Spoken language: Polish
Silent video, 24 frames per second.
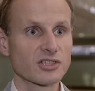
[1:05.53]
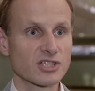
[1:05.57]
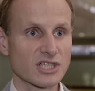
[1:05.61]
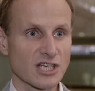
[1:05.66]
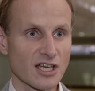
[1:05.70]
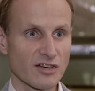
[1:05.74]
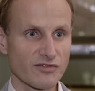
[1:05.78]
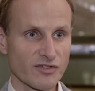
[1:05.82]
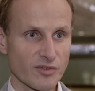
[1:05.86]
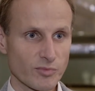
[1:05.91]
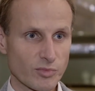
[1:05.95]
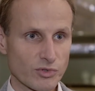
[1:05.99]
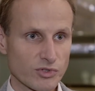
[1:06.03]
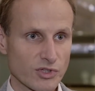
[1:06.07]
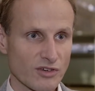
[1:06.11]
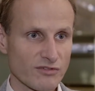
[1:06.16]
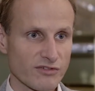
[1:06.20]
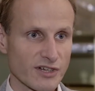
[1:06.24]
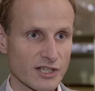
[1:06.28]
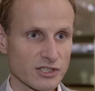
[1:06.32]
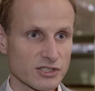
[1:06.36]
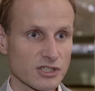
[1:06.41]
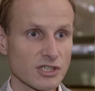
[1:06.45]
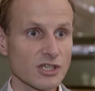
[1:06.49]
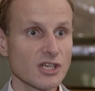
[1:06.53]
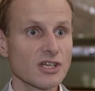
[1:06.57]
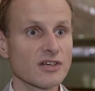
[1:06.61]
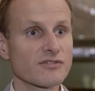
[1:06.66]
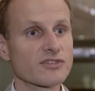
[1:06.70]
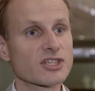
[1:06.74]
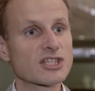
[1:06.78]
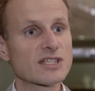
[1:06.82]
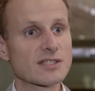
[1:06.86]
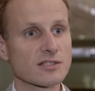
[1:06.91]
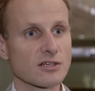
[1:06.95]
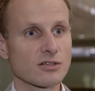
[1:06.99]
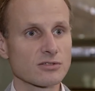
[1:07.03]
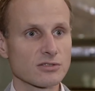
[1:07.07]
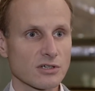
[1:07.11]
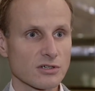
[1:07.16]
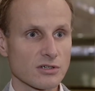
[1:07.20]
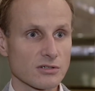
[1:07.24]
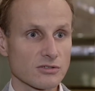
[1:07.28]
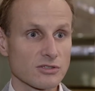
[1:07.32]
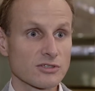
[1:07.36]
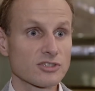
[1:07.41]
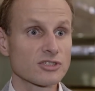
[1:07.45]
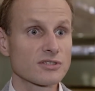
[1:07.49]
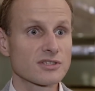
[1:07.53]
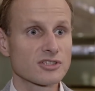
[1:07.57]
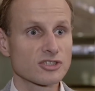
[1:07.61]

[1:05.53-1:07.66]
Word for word: trzeba wybudować wszystko to,